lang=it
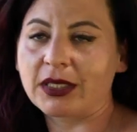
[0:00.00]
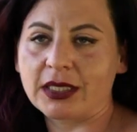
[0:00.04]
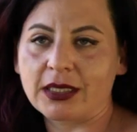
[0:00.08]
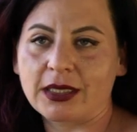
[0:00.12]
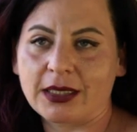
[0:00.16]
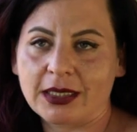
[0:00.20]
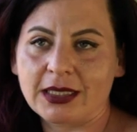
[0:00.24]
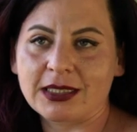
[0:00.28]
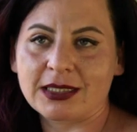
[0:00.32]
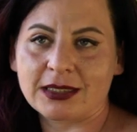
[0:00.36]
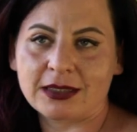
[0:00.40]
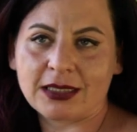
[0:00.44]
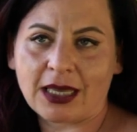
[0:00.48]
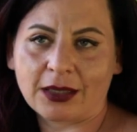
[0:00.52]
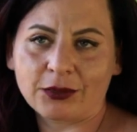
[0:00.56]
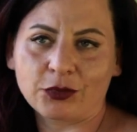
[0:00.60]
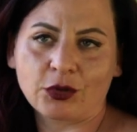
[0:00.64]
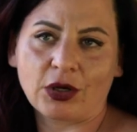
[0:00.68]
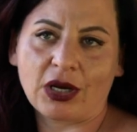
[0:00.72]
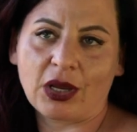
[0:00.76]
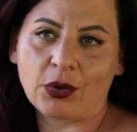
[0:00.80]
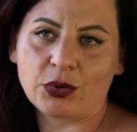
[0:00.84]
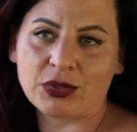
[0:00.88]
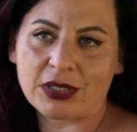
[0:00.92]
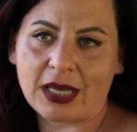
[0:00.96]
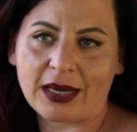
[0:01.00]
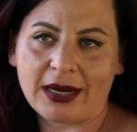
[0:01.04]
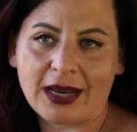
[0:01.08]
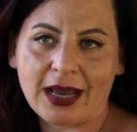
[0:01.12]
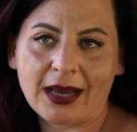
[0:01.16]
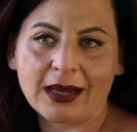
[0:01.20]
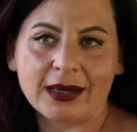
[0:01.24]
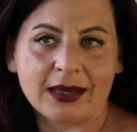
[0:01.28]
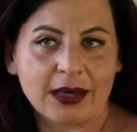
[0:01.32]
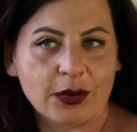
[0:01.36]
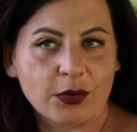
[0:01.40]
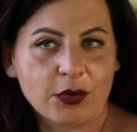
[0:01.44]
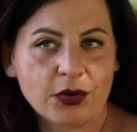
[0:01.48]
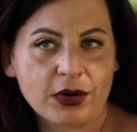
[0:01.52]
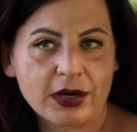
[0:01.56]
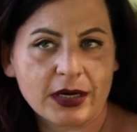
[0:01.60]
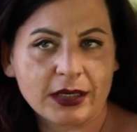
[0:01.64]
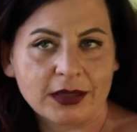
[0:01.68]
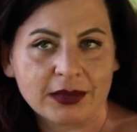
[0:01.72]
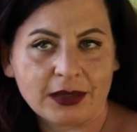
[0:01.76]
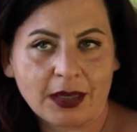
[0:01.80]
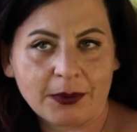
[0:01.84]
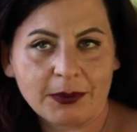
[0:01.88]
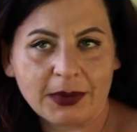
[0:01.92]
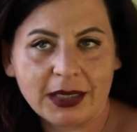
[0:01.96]
iniziandole a usare anche
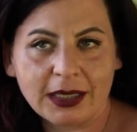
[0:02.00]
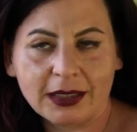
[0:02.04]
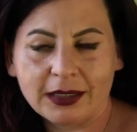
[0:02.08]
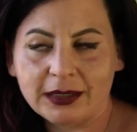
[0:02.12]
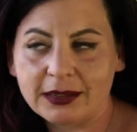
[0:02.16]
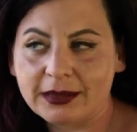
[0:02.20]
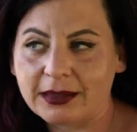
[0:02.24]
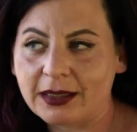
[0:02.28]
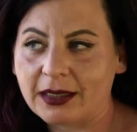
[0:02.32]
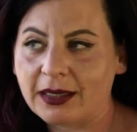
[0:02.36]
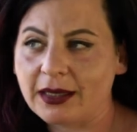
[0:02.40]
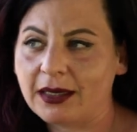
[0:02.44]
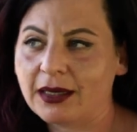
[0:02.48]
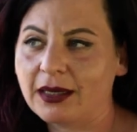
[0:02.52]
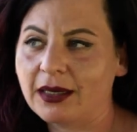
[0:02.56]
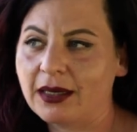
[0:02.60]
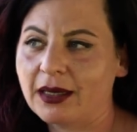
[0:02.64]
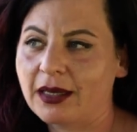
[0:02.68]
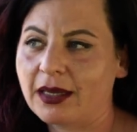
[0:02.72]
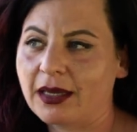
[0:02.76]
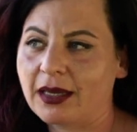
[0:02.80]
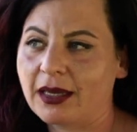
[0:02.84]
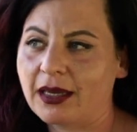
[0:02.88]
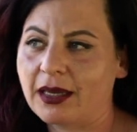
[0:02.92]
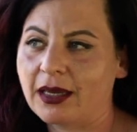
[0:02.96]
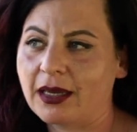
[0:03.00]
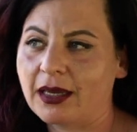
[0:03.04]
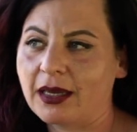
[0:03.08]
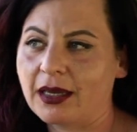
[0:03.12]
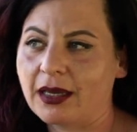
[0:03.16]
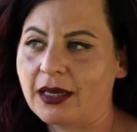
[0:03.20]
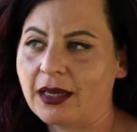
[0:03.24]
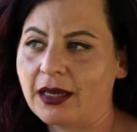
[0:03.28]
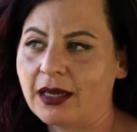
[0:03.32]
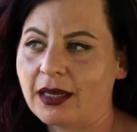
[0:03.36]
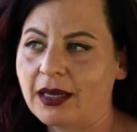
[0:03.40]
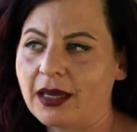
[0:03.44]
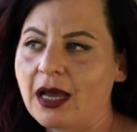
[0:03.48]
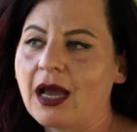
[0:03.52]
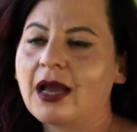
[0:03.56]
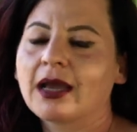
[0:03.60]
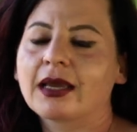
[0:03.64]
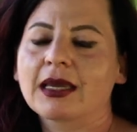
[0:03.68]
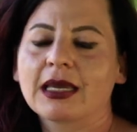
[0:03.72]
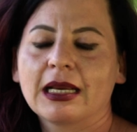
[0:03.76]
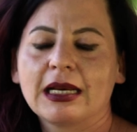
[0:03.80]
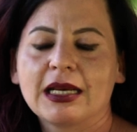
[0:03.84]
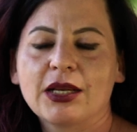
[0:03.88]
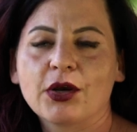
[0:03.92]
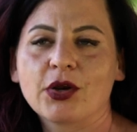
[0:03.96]
correttamente, eh,
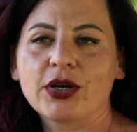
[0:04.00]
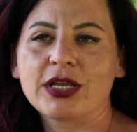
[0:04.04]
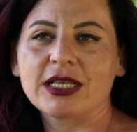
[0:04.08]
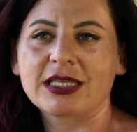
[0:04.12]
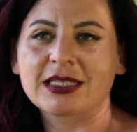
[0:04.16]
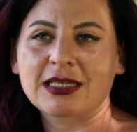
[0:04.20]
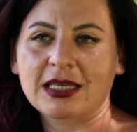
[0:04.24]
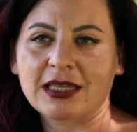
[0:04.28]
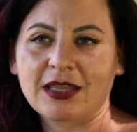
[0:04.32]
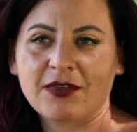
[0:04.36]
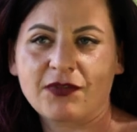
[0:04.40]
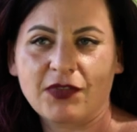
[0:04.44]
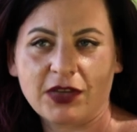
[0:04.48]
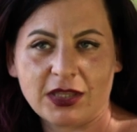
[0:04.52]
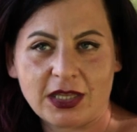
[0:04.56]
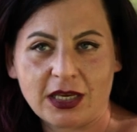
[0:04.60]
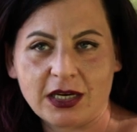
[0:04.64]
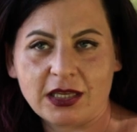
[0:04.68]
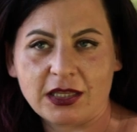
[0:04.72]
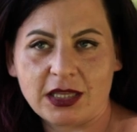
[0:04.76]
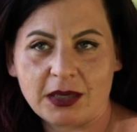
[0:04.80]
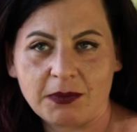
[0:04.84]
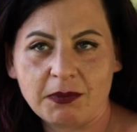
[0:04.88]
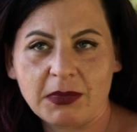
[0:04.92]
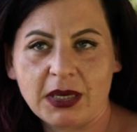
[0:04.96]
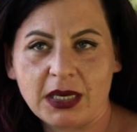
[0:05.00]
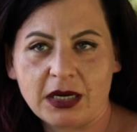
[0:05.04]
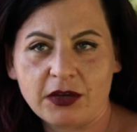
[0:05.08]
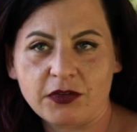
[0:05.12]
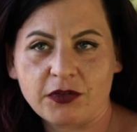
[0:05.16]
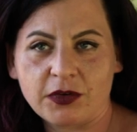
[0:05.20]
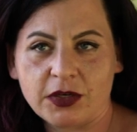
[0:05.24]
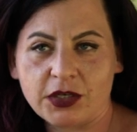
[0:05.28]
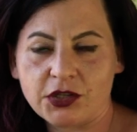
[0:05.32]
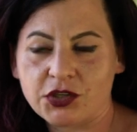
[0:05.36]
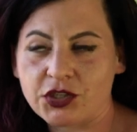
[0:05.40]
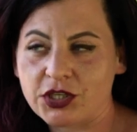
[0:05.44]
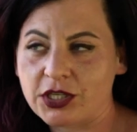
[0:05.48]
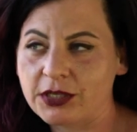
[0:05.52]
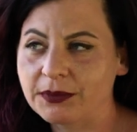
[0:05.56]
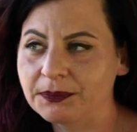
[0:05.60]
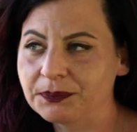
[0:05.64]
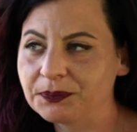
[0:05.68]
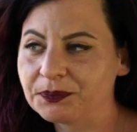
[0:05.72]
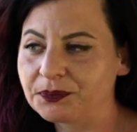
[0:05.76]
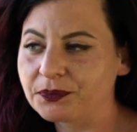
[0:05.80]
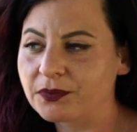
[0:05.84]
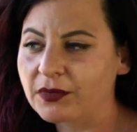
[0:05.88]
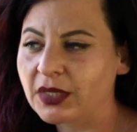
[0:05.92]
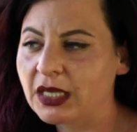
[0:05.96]
anche lì ho iniziato a vedere dei benefici
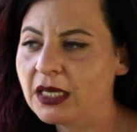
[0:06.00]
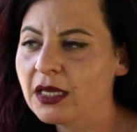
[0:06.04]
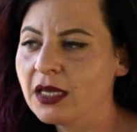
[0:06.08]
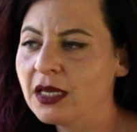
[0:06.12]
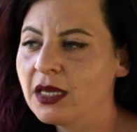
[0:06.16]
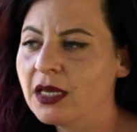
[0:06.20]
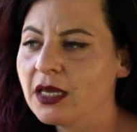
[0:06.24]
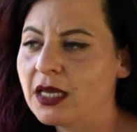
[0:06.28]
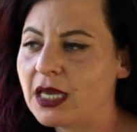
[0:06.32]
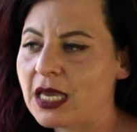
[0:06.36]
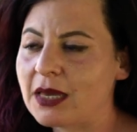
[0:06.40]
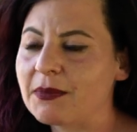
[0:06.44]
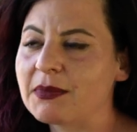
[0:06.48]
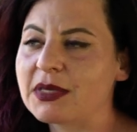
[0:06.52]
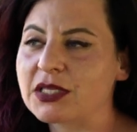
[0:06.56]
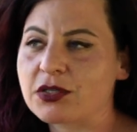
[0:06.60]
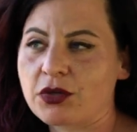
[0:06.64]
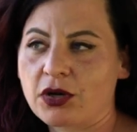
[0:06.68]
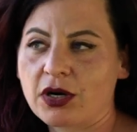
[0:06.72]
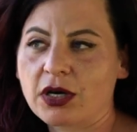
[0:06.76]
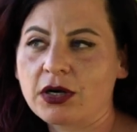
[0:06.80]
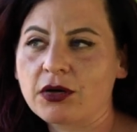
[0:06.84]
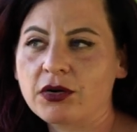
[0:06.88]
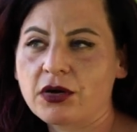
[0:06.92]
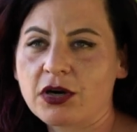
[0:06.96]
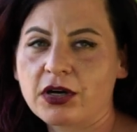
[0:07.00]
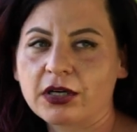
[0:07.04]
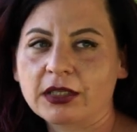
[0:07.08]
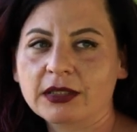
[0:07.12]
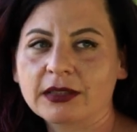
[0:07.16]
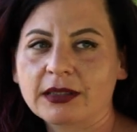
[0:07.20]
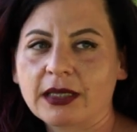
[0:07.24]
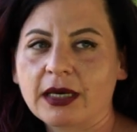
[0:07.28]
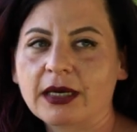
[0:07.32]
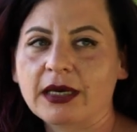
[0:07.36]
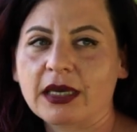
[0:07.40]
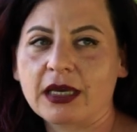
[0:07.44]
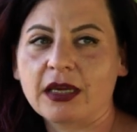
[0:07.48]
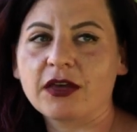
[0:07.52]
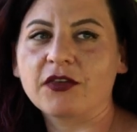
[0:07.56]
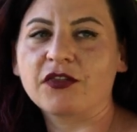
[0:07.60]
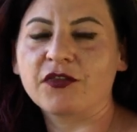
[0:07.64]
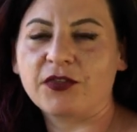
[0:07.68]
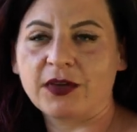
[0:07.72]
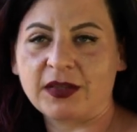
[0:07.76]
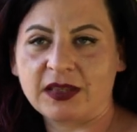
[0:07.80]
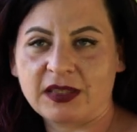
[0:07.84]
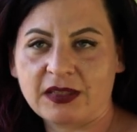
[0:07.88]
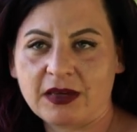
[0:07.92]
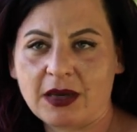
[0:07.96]
e mi sono accorta che
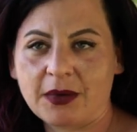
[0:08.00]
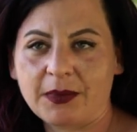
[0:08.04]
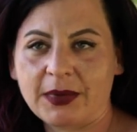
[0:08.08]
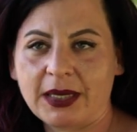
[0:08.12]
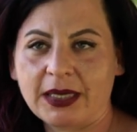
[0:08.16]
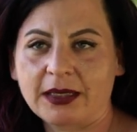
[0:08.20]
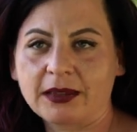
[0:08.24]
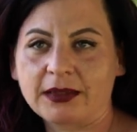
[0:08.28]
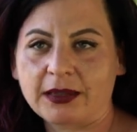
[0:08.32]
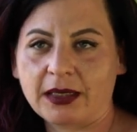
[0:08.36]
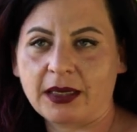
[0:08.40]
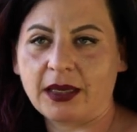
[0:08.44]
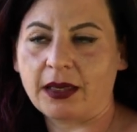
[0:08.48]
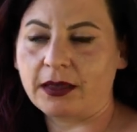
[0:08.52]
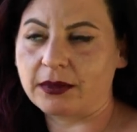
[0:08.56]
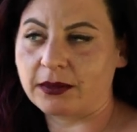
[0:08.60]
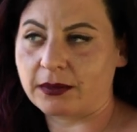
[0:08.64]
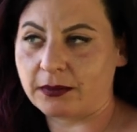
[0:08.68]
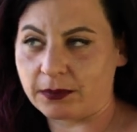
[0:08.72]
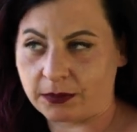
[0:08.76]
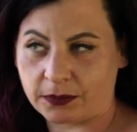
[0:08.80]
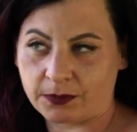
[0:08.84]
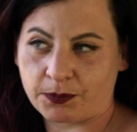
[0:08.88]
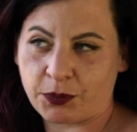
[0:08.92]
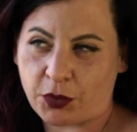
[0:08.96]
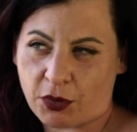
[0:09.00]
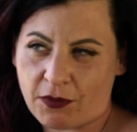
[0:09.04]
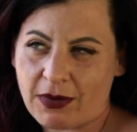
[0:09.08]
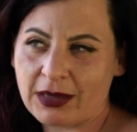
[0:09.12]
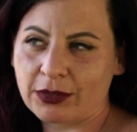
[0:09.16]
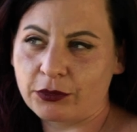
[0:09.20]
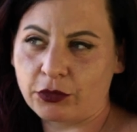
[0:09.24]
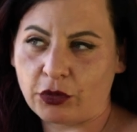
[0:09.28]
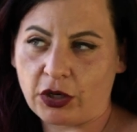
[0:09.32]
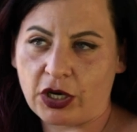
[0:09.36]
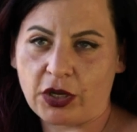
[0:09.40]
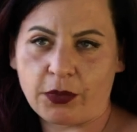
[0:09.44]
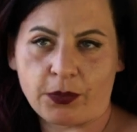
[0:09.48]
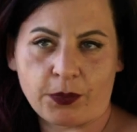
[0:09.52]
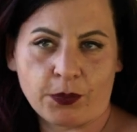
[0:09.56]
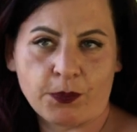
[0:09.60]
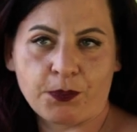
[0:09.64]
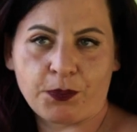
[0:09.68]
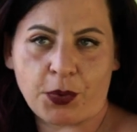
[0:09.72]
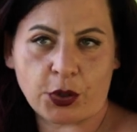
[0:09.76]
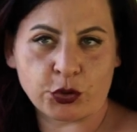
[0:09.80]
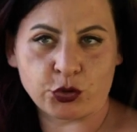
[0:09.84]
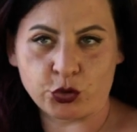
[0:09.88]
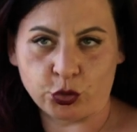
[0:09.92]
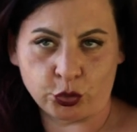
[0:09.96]
effettivamente, provandole un
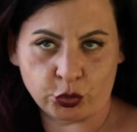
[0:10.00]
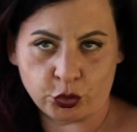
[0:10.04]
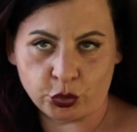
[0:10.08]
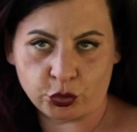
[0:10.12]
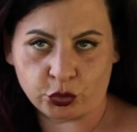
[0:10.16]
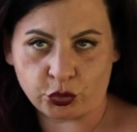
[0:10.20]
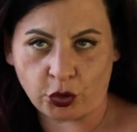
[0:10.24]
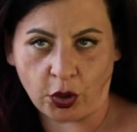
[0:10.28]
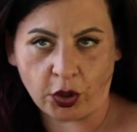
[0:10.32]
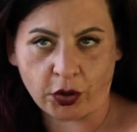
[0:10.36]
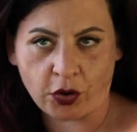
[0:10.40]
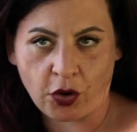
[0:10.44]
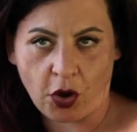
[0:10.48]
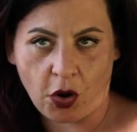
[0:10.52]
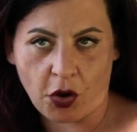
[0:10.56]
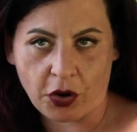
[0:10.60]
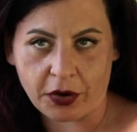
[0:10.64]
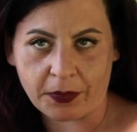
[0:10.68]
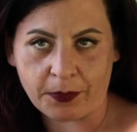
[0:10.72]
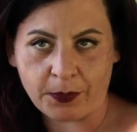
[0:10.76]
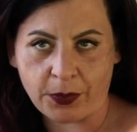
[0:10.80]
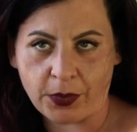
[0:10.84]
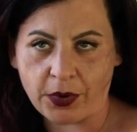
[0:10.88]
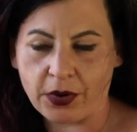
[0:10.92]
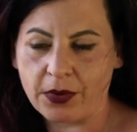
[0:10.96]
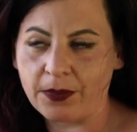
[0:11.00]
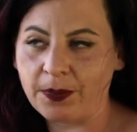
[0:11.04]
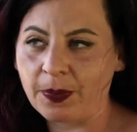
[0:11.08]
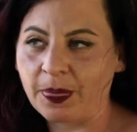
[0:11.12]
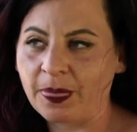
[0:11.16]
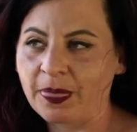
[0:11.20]
po' su tutto il corpo,